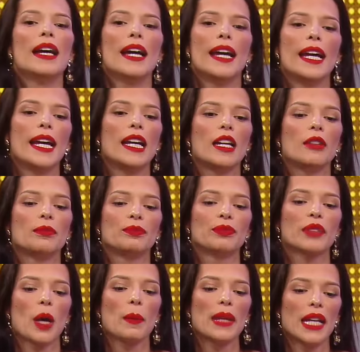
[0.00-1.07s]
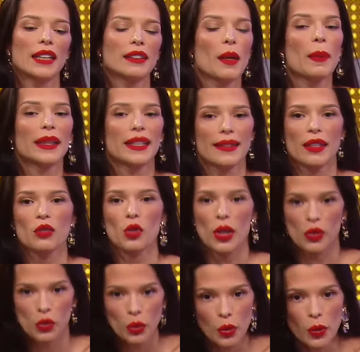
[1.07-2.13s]
Em, también está Patricia
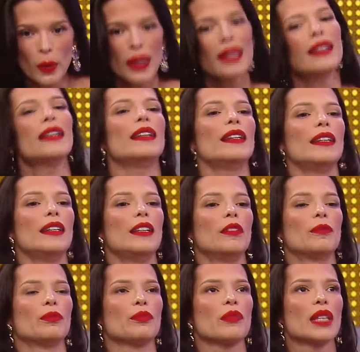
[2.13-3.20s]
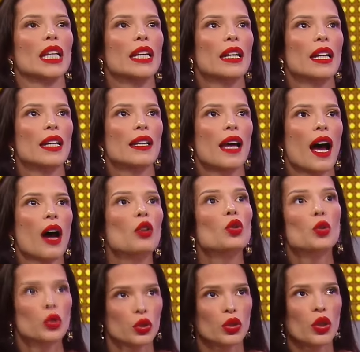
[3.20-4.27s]
Schwarzgruber y
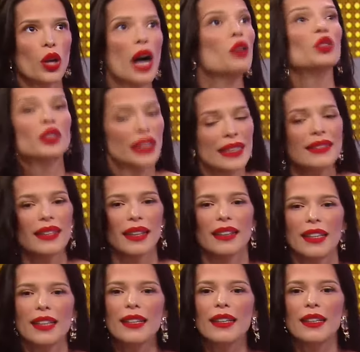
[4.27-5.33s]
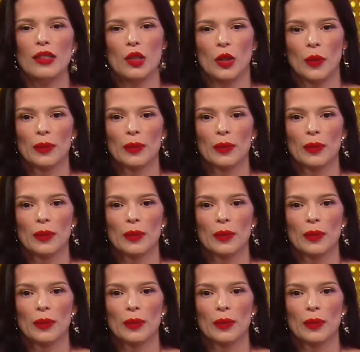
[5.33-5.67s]
Augusto, Agustín Ciagnini y yo.